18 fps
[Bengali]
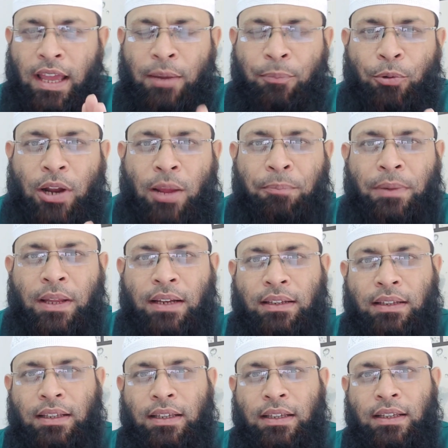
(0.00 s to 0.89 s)
এরপর
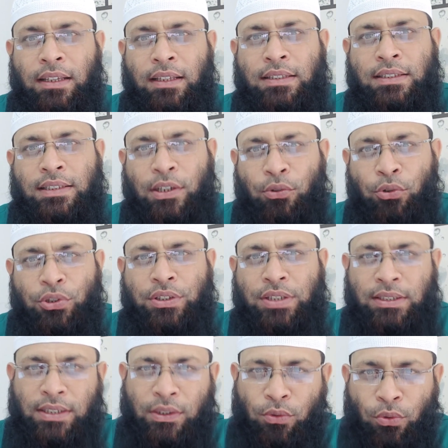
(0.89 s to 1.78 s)
আপনার ইচ্ছা
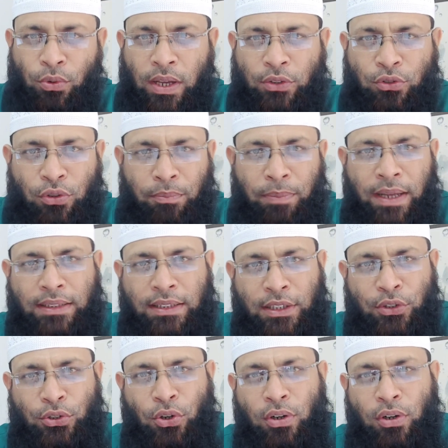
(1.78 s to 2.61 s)
করছে যে কোনো একজন ব্যক্তি